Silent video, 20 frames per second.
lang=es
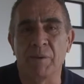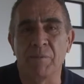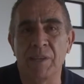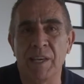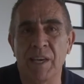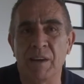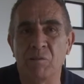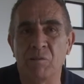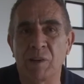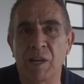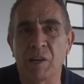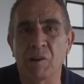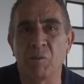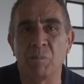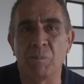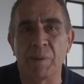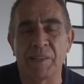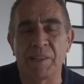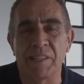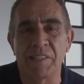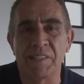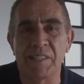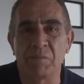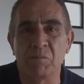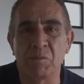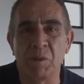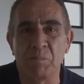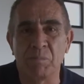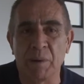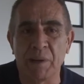había una competencia
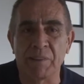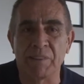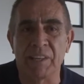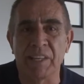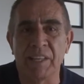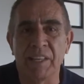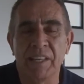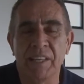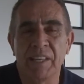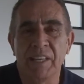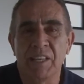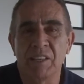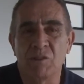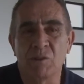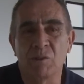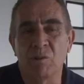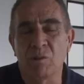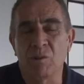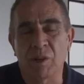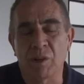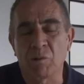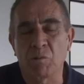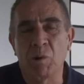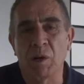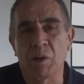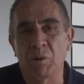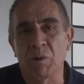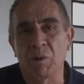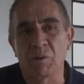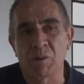muy padre, yo lo
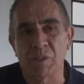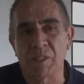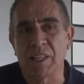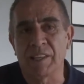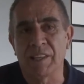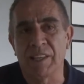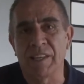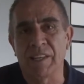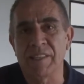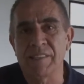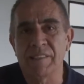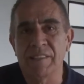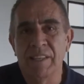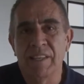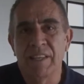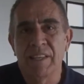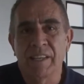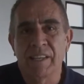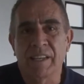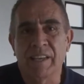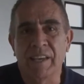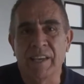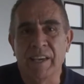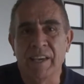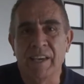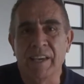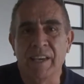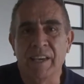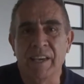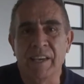recuerdo en los talleres,
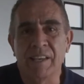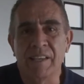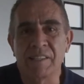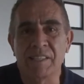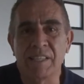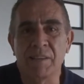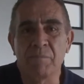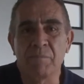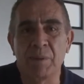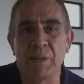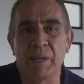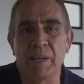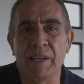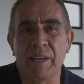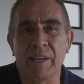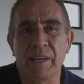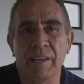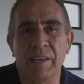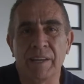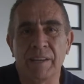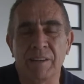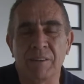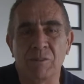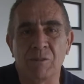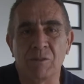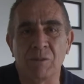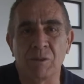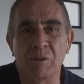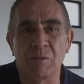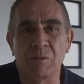que siempre
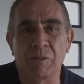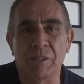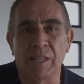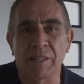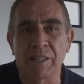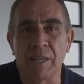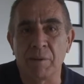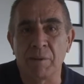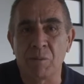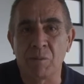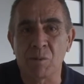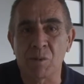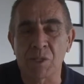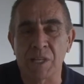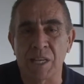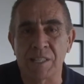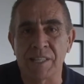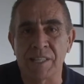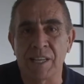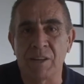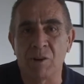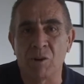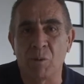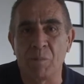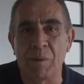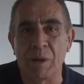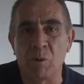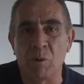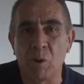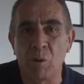tratábamos de hacer lo
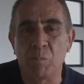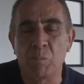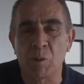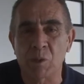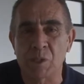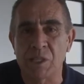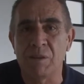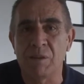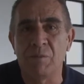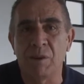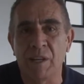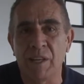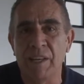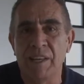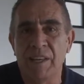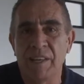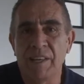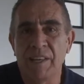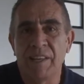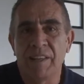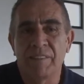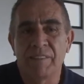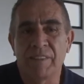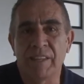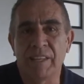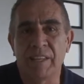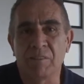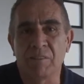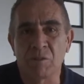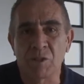mejor posible
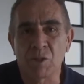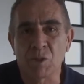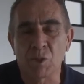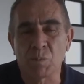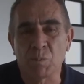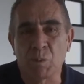de nuestros